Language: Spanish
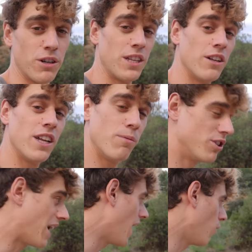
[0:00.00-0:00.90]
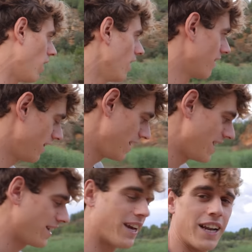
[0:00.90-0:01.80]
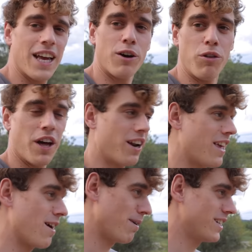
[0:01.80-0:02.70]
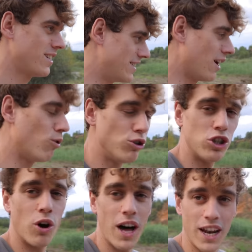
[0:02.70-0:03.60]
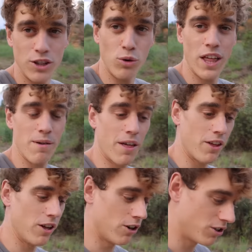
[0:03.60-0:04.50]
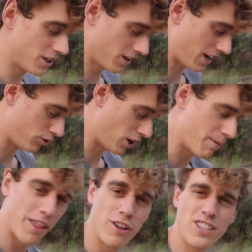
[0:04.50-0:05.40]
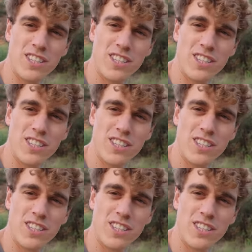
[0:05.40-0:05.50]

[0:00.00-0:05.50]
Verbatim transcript: Por este lado tenemos agua, que quería cruzar, que además está justo a la altura de vadeo del coche. La altura de vadeo